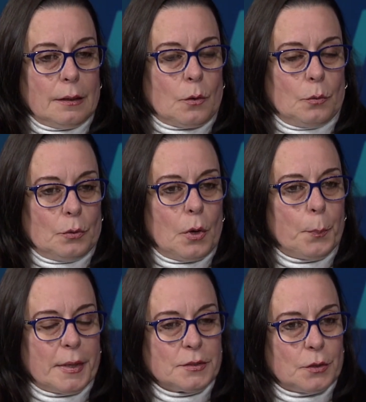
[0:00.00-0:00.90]
con unos
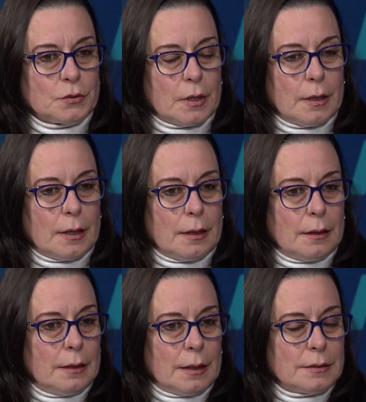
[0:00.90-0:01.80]
precios
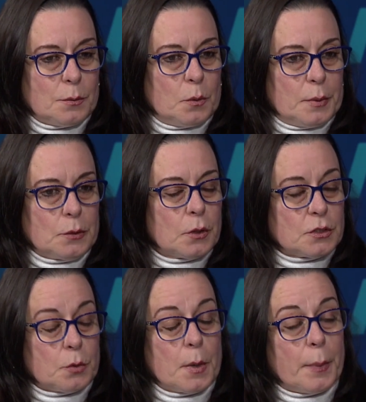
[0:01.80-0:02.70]
eh, en este momento que
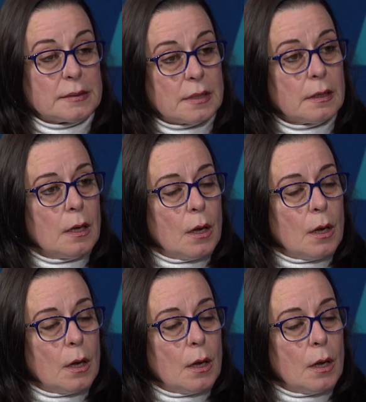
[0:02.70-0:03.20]
sobrepasan